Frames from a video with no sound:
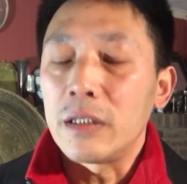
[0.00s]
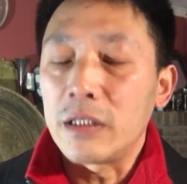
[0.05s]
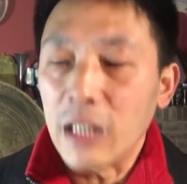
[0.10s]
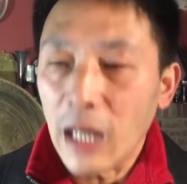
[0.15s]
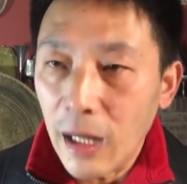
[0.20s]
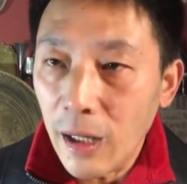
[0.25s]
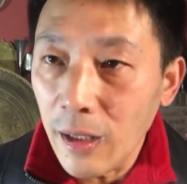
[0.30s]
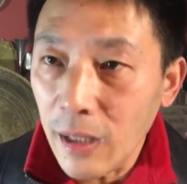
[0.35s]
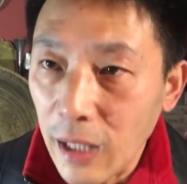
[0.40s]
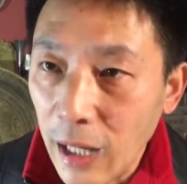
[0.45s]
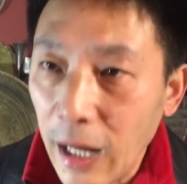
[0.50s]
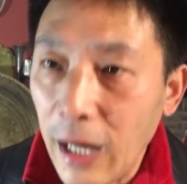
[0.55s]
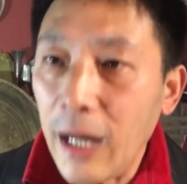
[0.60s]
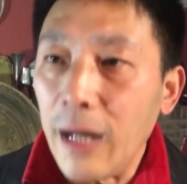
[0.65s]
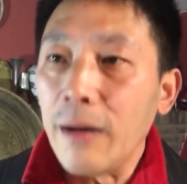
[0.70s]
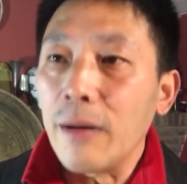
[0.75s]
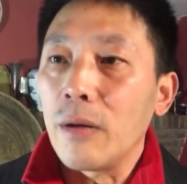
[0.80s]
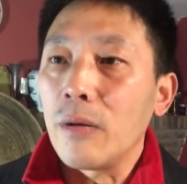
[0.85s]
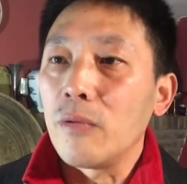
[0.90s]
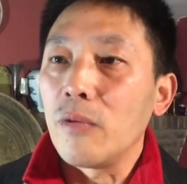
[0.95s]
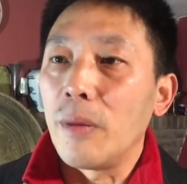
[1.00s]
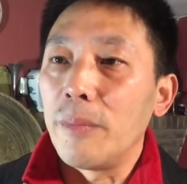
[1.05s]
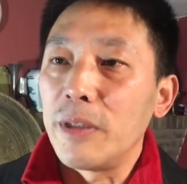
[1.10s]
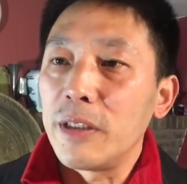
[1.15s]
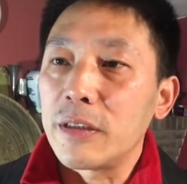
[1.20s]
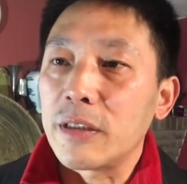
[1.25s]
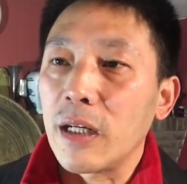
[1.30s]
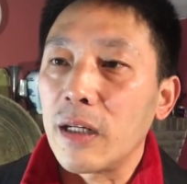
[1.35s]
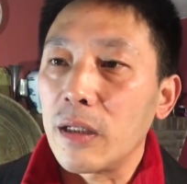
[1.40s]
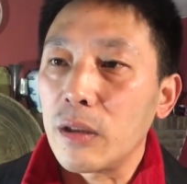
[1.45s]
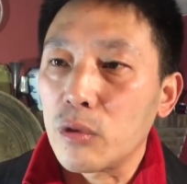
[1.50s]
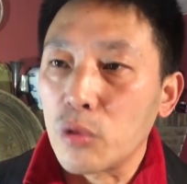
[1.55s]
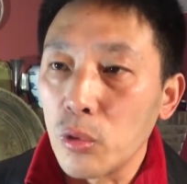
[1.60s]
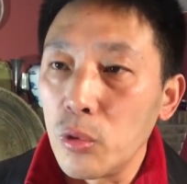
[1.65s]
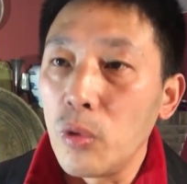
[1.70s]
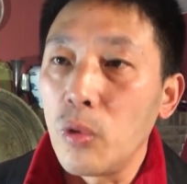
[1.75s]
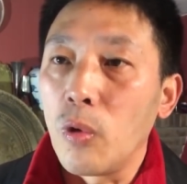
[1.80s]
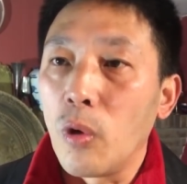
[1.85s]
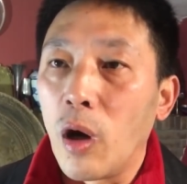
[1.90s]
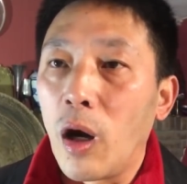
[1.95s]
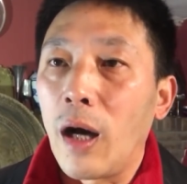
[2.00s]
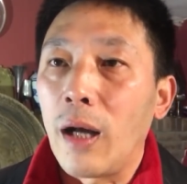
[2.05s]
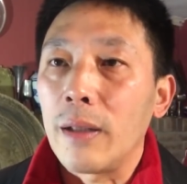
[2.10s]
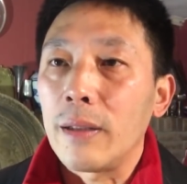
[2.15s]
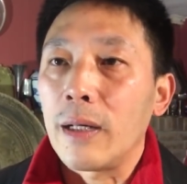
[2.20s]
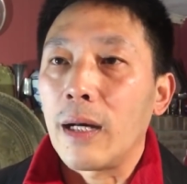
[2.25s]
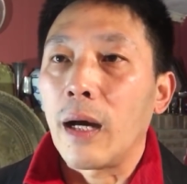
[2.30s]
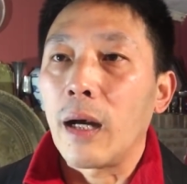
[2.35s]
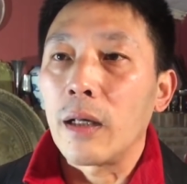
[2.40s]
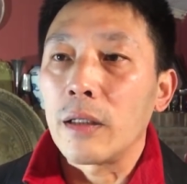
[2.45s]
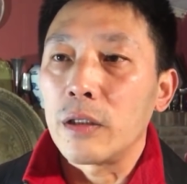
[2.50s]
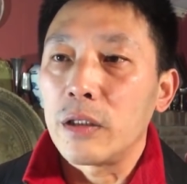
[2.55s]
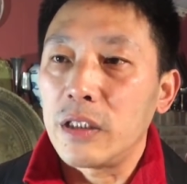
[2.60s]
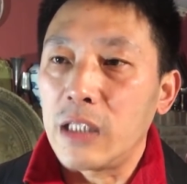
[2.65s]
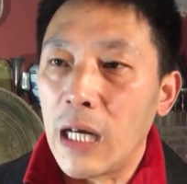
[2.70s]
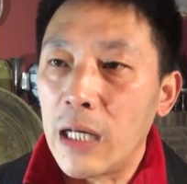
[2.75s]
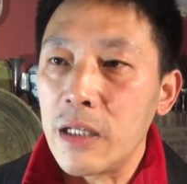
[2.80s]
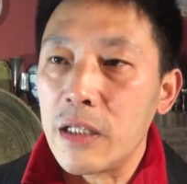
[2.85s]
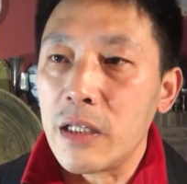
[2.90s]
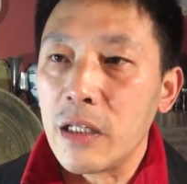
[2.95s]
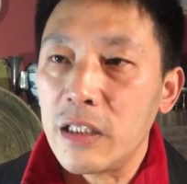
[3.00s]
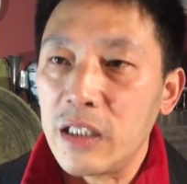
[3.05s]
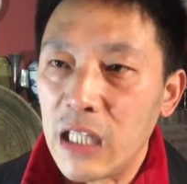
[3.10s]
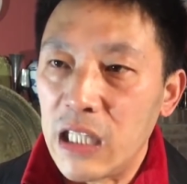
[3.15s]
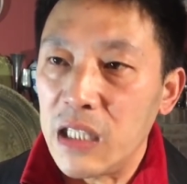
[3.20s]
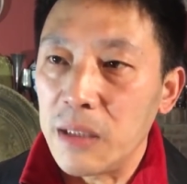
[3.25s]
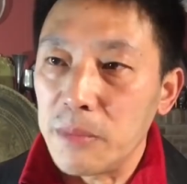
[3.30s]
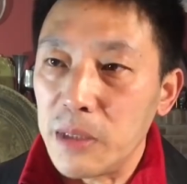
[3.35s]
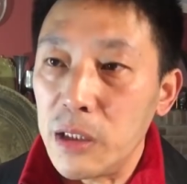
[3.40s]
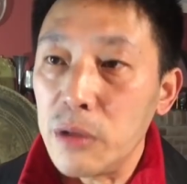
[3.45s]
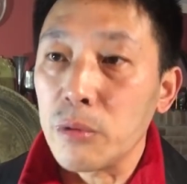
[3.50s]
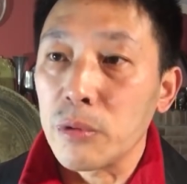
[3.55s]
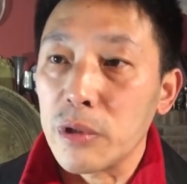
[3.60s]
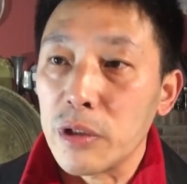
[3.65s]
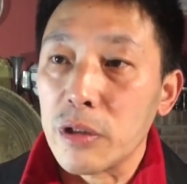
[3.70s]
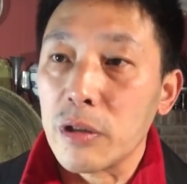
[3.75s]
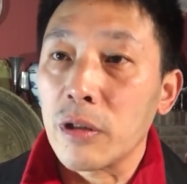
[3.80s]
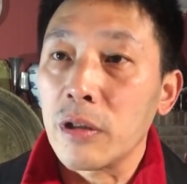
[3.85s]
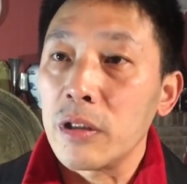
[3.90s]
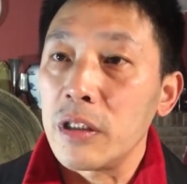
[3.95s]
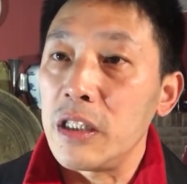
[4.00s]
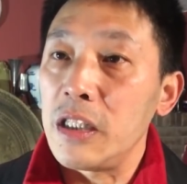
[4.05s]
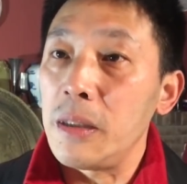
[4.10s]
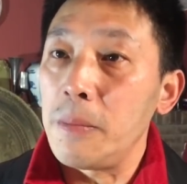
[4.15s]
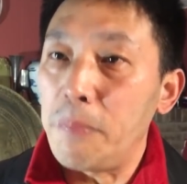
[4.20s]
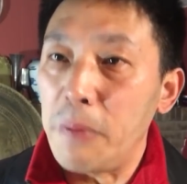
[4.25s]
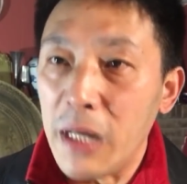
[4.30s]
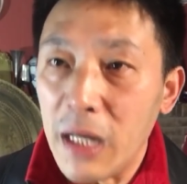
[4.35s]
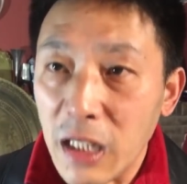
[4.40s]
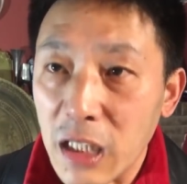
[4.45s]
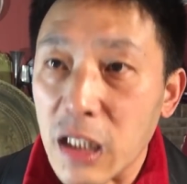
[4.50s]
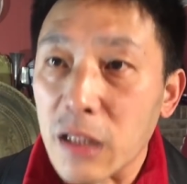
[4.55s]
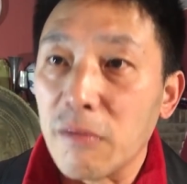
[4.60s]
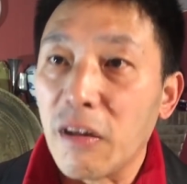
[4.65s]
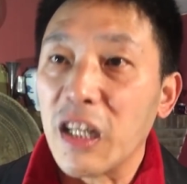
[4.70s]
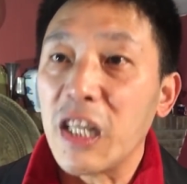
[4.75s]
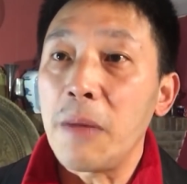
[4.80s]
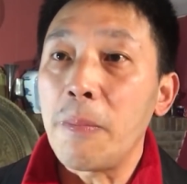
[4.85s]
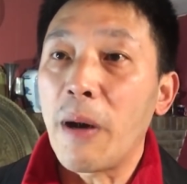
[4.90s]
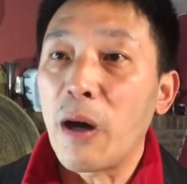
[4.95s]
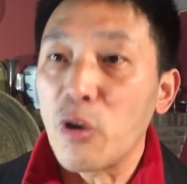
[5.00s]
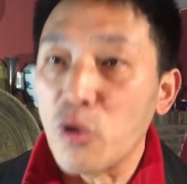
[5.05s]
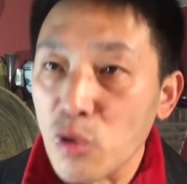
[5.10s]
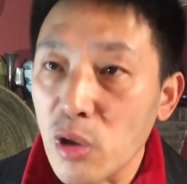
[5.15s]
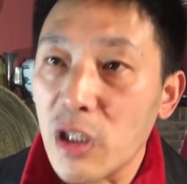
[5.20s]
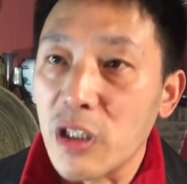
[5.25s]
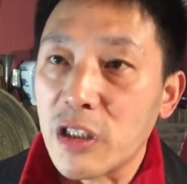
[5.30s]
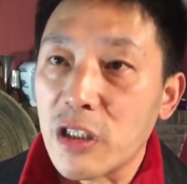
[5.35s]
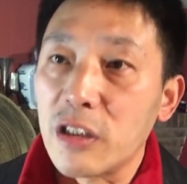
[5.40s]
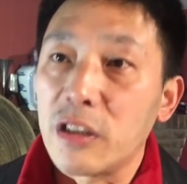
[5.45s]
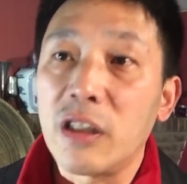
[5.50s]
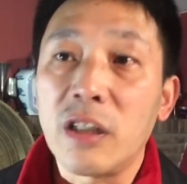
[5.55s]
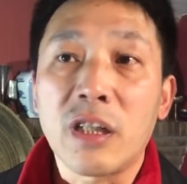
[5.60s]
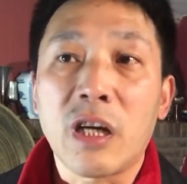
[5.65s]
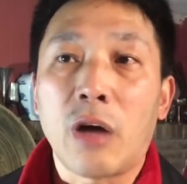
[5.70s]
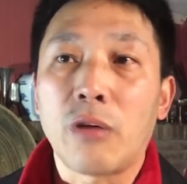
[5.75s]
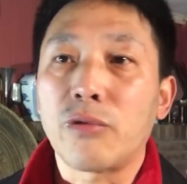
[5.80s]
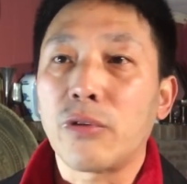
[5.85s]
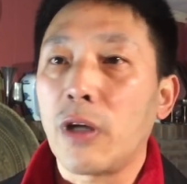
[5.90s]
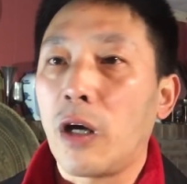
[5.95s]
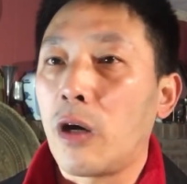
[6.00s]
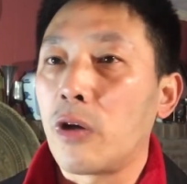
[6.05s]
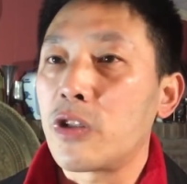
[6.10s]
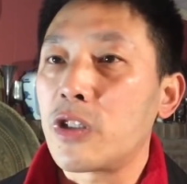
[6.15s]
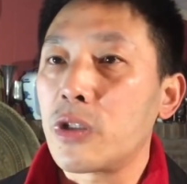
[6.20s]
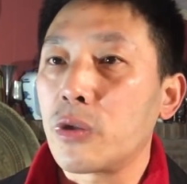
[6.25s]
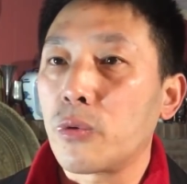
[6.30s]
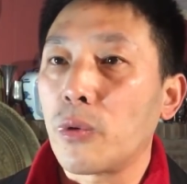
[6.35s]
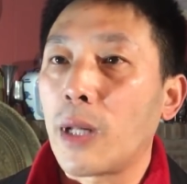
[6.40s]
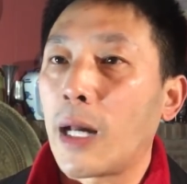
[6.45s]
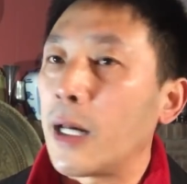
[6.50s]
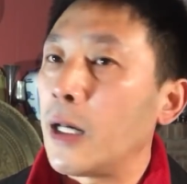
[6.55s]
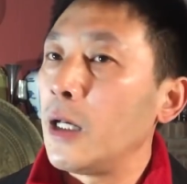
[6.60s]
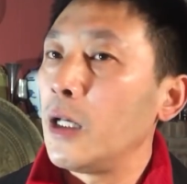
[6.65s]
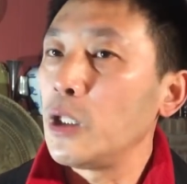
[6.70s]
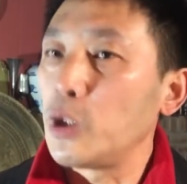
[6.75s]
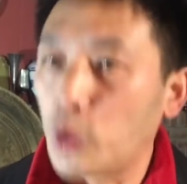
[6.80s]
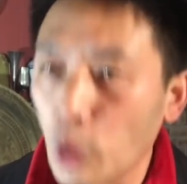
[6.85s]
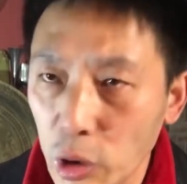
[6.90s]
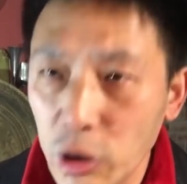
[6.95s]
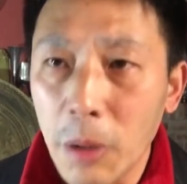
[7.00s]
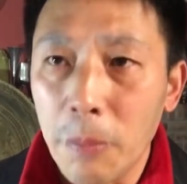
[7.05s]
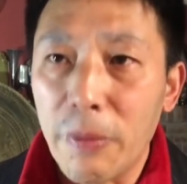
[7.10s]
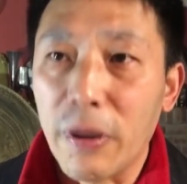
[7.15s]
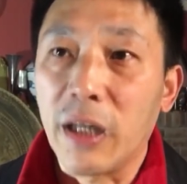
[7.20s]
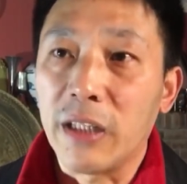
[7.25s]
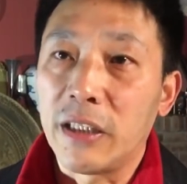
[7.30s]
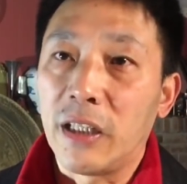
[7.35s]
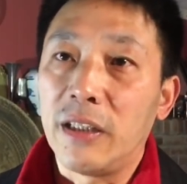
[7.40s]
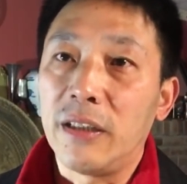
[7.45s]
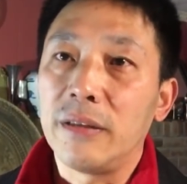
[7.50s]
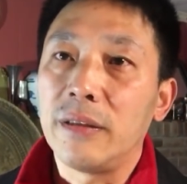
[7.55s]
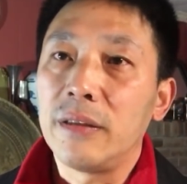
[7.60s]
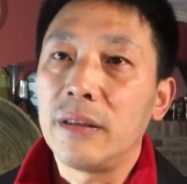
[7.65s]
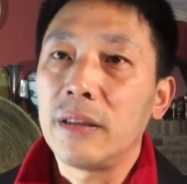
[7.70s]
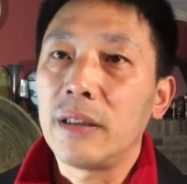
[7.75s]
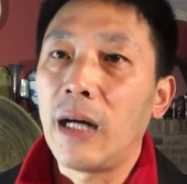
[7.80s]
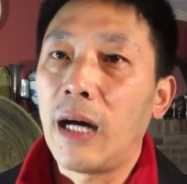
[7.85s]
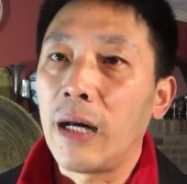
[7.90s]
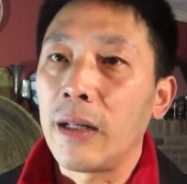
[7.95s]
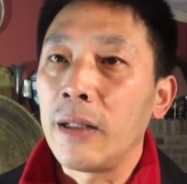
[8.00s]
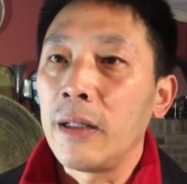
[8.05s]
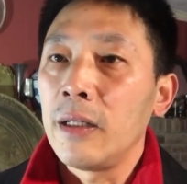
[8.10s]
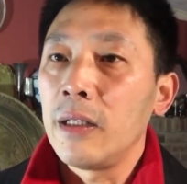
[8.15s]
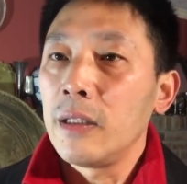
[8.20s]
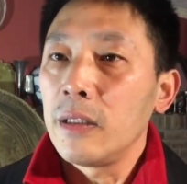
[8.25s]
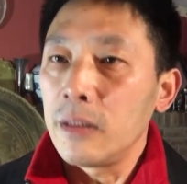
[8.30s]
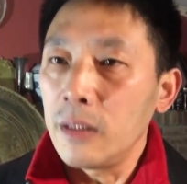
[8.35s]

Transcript: 将来我们在中国啊建设现代民主的时候，你别指望一帮弱智能搞出个好制度来，绝对不可能啊！